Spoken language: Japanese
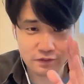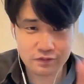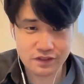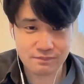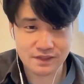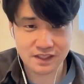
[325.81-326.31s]

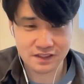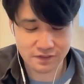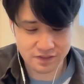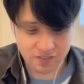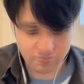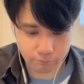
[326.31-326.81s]
ローシェ見させて
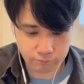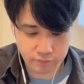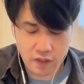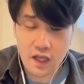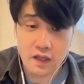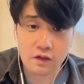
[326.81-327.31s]
くださ
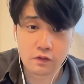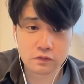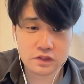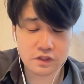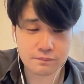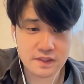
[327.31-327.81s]
い。はい、
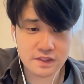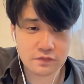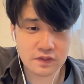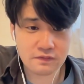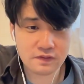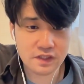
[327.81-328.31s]
ローシェのページ飛ん
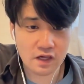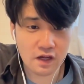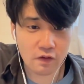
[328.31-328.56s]
できました。